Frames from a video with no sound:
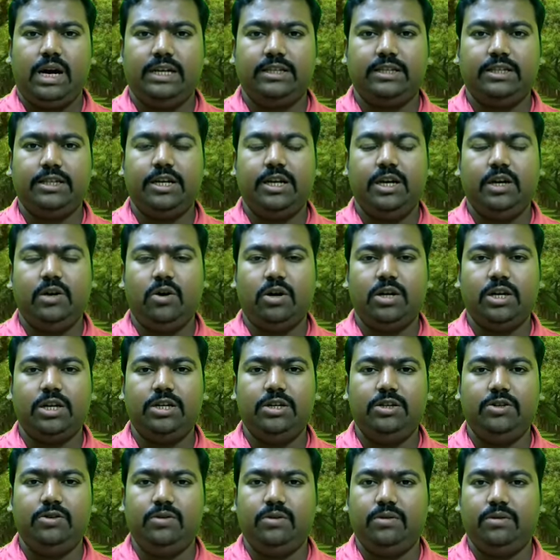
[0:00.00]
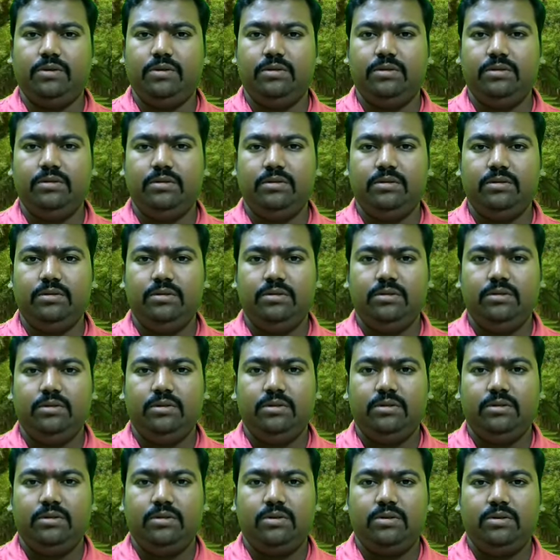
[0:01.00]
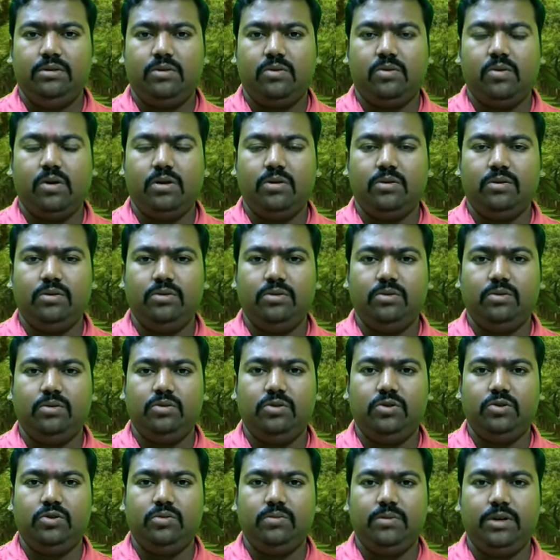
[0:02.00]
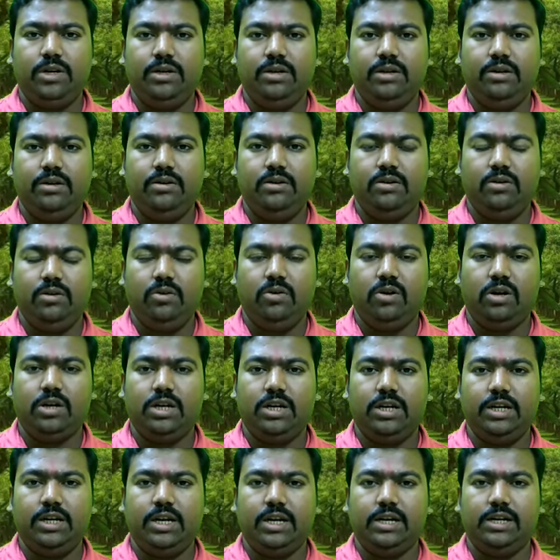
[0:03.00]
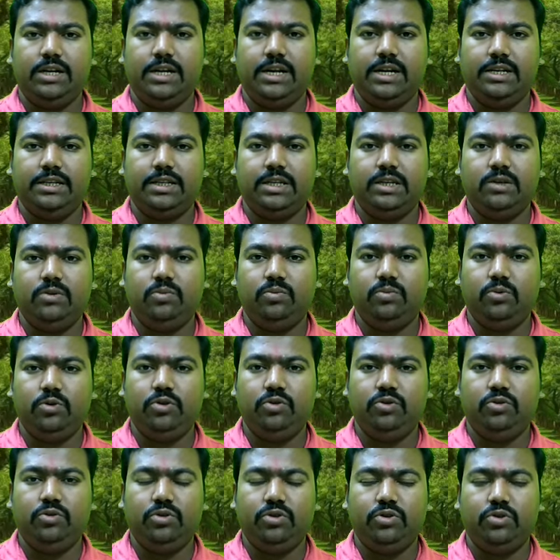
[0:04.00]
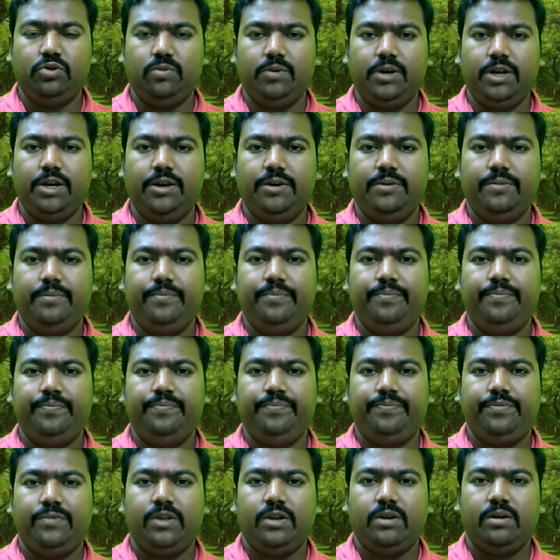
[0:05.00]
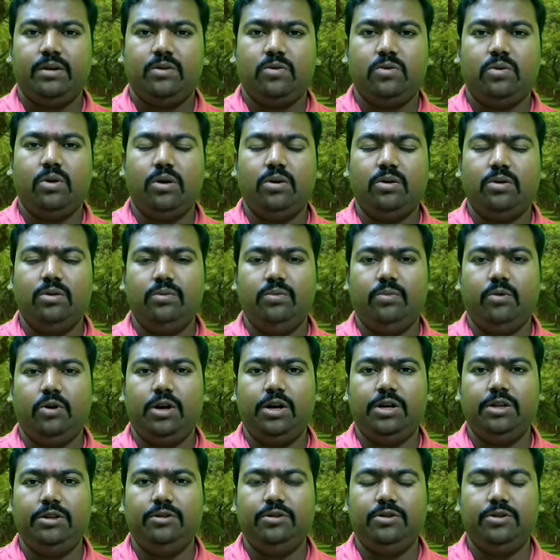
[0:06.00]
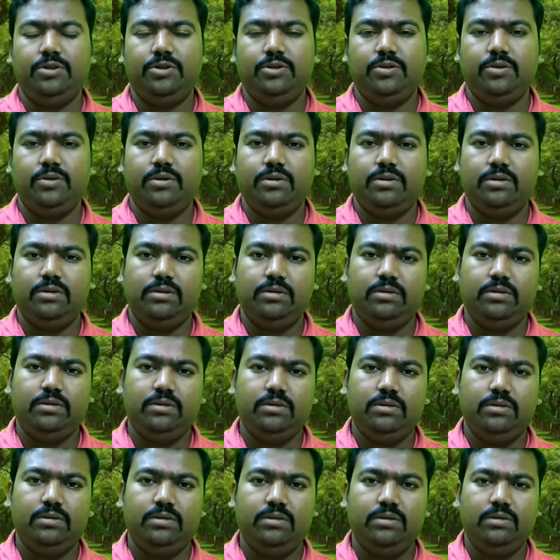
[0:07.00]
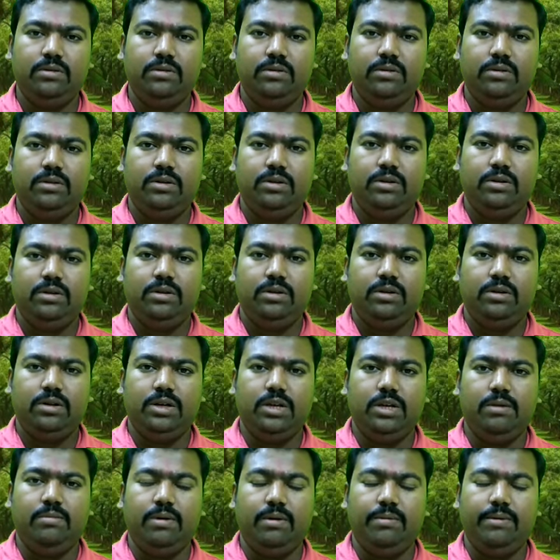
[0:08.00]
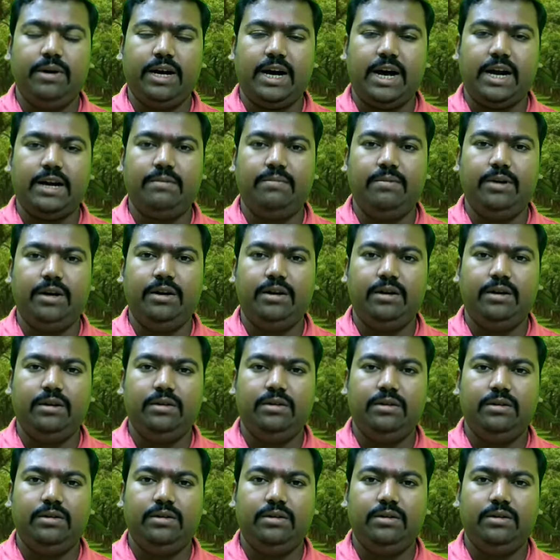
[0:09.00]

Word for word: আজকের লটারি যোগ কখন কোন সময় লটারি কাটার আজকে উপযুক্ত সময় কখন মহেন্দ্র যোগ কিভাবে কাটবেন